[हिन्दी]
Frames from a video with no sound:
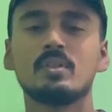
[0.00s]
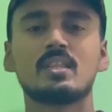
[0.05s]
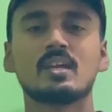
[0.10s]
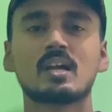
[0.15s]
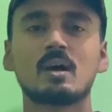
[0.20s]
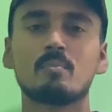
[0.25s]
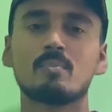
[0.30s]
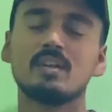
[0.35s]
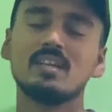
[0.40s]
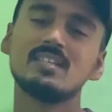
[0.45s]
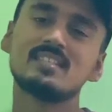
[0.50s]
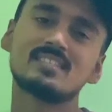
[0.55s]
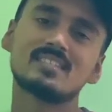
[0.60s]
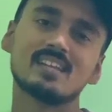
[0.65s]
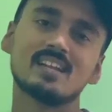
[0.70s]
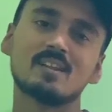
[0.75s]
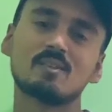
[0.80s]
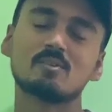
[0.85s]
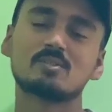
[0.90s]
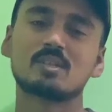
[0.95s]
अभी तक आपने
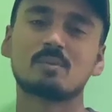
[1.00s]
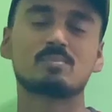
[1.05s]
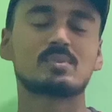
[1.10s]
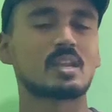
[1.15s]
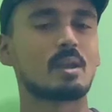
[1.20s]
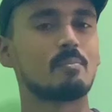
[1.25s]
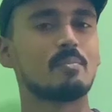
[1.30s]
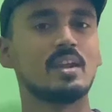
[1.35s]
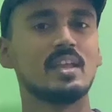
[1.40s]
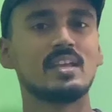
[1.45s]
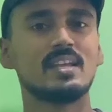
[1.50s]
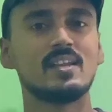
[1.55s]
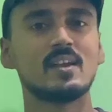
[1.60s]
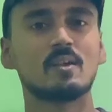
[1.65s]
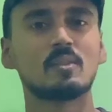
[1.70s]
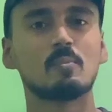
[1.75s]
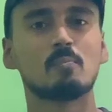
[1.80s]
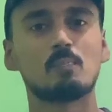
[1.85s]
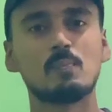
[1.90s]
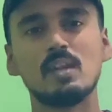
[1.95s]
इस चैनल को सब्सक्राइब
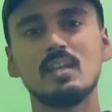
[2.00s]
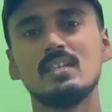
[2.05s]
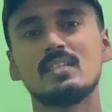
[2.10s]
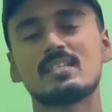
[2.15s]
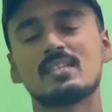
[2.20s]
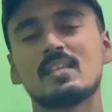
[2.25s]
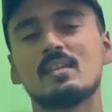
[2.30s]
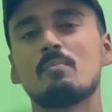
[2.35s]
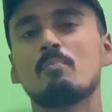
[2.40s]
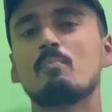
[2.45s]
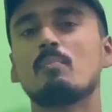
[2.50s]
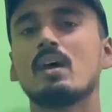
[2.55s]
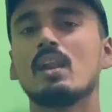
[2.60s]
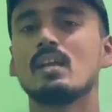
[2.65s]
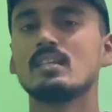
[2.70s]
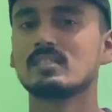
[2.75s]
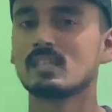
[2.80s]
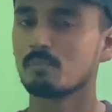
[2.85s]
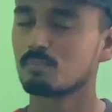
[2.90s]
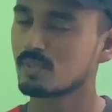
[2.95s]
नहीं किया तो प्लीज़
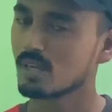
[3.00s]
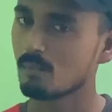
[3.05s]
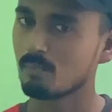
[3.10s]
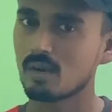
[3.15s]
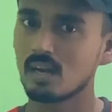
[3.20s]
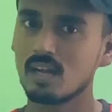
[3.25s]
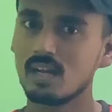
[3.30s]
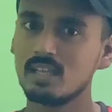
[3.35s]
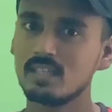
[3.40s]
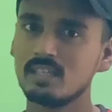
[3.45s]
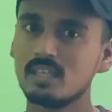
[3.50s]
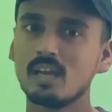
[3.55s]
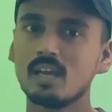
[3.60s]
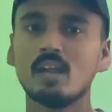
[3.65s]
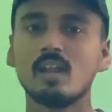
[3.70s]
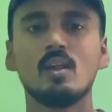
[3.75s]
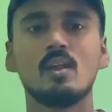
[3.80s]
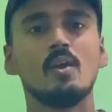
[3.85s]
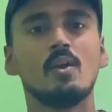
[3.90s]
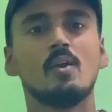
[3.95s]
पहले सब्सक्राइब कर
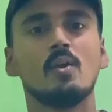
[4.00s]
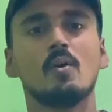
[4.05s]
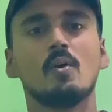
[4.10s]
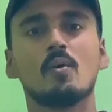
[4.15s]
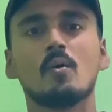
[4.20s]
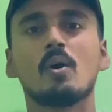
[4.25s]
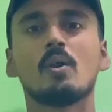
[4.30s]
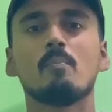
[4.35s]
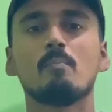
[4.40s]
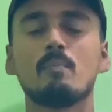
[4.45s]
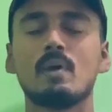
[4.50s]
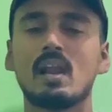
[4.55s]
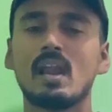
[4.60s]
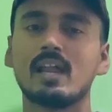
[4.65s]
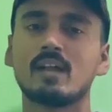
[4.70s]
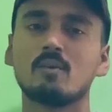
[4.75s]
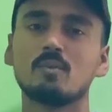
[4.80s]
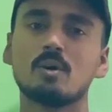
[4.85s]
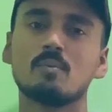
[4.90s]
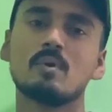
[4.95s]
लीजिए और
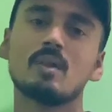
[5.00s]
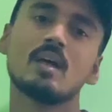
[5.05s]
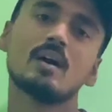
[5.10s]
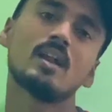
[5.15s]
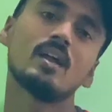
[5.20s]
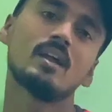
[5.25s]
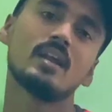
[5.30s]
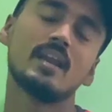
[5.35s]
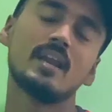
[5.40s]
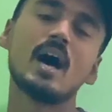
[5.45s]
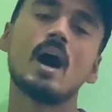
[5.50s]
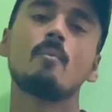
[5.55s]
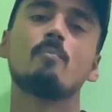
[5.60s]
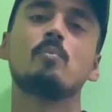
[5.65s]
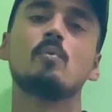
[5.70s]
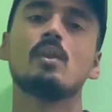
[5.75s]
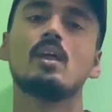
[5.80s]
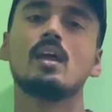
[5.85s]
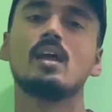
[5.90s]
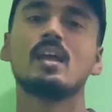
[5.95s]
बेल आइकन दबाना
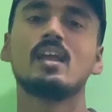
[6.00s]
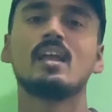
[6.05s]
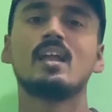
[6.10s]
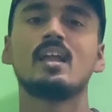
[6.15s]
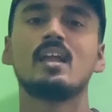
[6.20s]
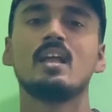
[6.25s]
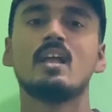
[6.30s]
ना भूलें